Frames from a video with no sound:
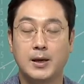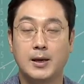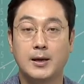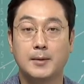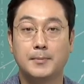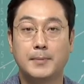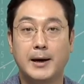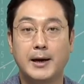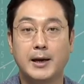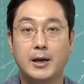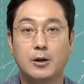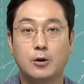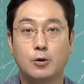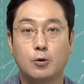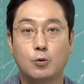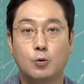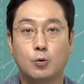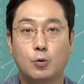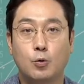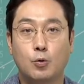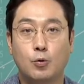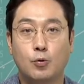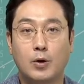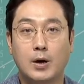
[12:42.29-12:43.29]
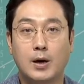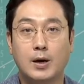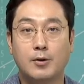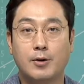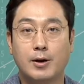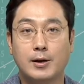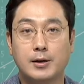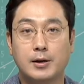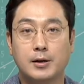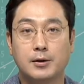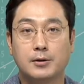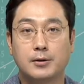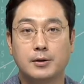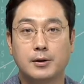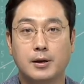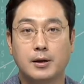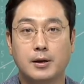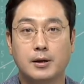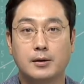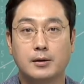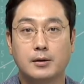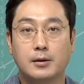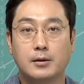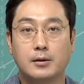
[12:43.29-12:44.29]
바이오와 관련돼
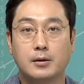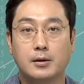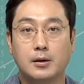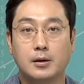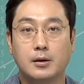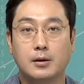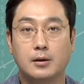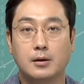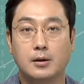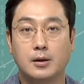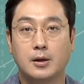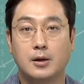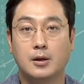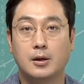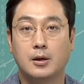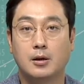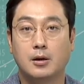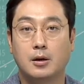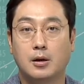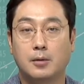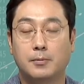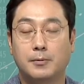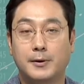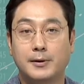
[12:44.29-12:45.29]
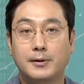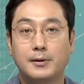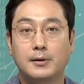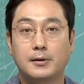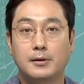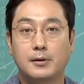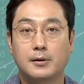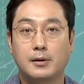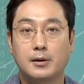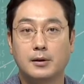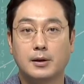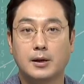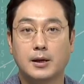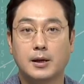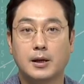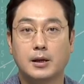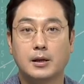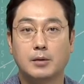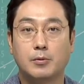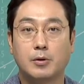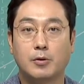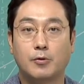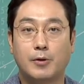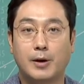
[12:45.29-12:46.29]
있는 이 어, 펀드들이나
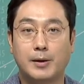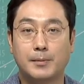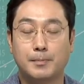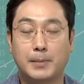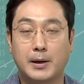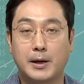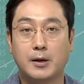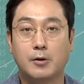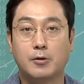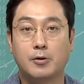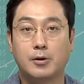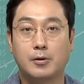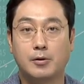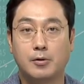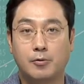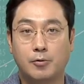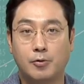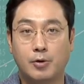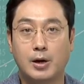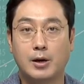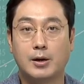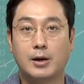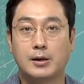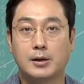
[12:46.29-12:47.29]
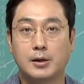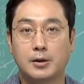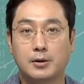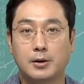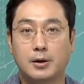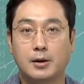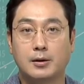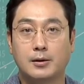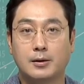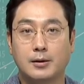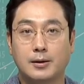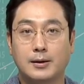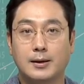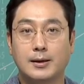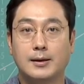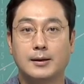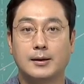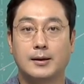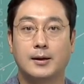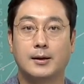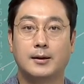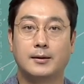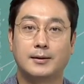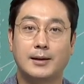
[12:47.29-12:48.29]
아니면 바이오와 관련돼 있는 이
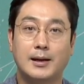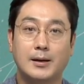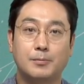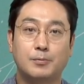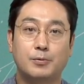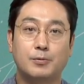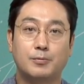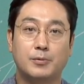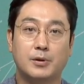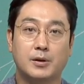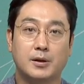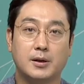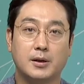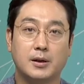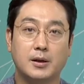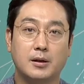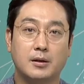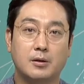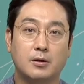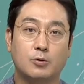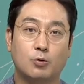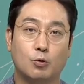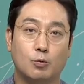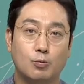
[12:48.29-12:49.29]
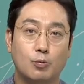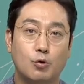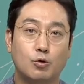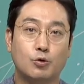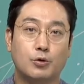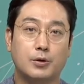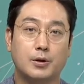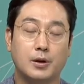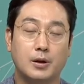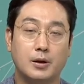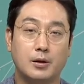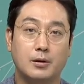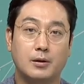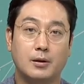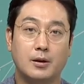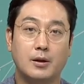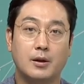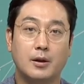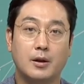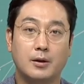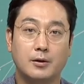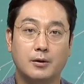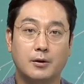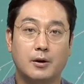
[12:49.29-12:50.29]
상품들이 그 종목들이
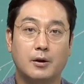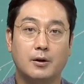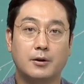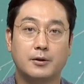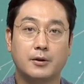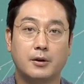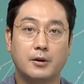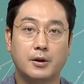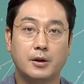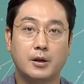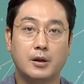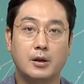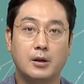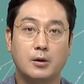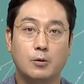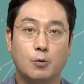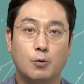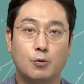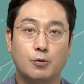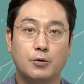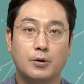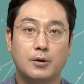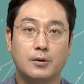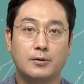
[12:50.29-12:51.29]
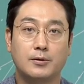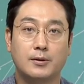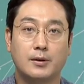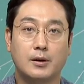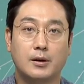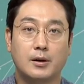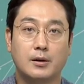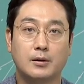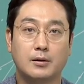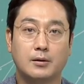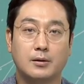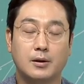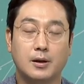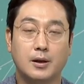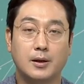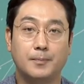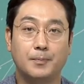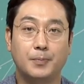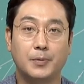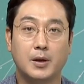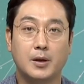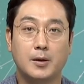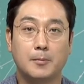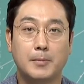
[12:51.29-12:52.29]
서서히 오르기 시작하는데
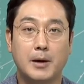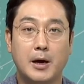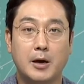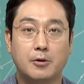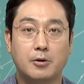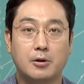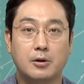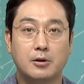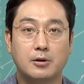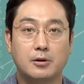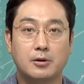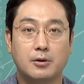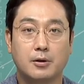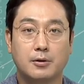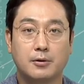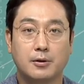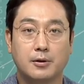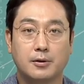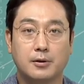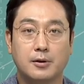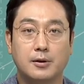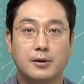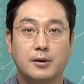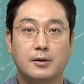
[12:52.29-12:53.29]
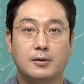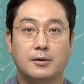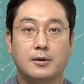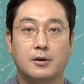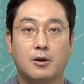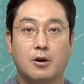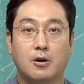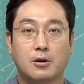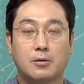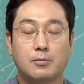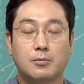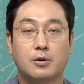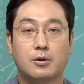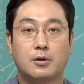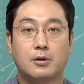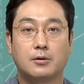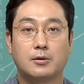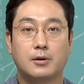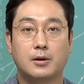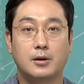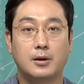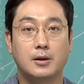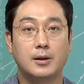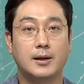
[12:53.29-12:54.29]
8월 들어서 특히 이제 여름
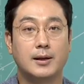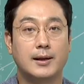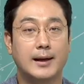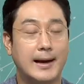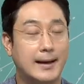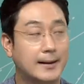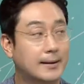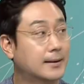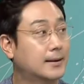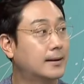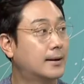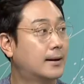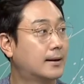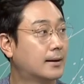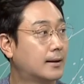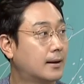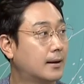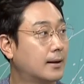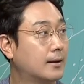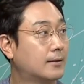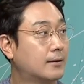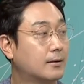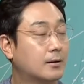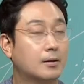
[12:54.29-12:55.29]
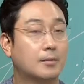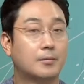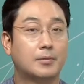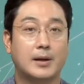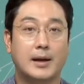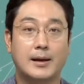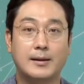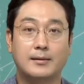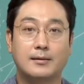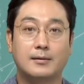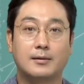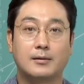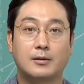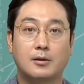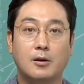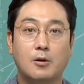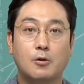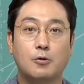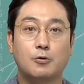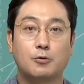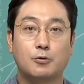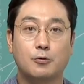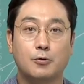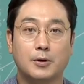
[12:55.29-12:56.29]
들어서 핫하게 지금 같이
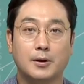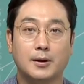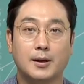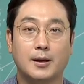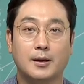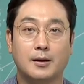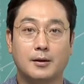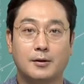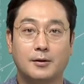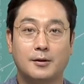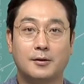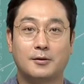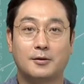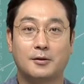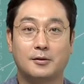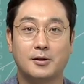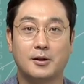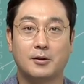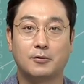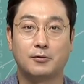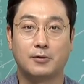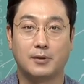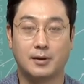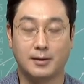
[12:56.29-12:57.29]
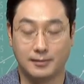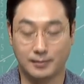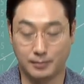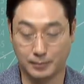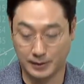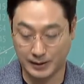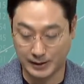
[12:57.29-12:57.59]
떠오르고 있다. 이렇게 정리할 수 있겠습니다.